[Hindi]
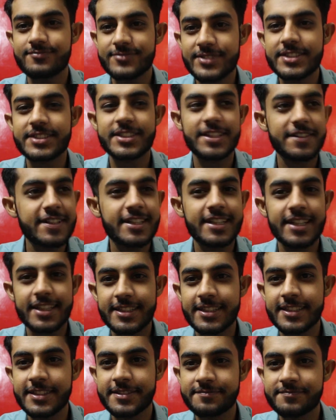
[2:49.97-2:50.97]
डिस्कवर
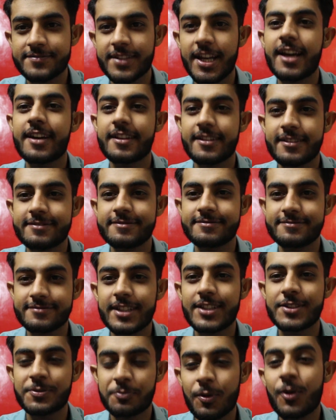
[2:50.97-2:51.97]
करते हैं क्या कर
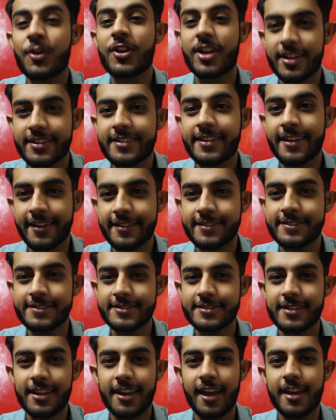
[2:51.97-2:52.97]
एक्सप्लोर करते
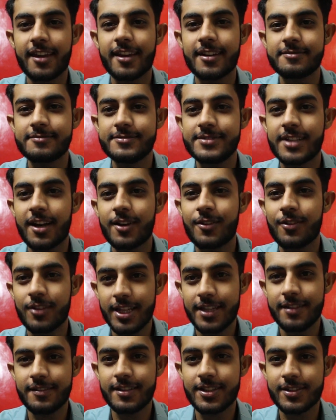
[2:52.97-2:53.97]
हैं क्या क्या जगह
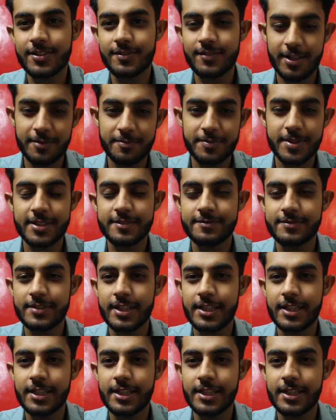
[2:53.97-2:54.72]
खुली हुई है तो वहाँ पे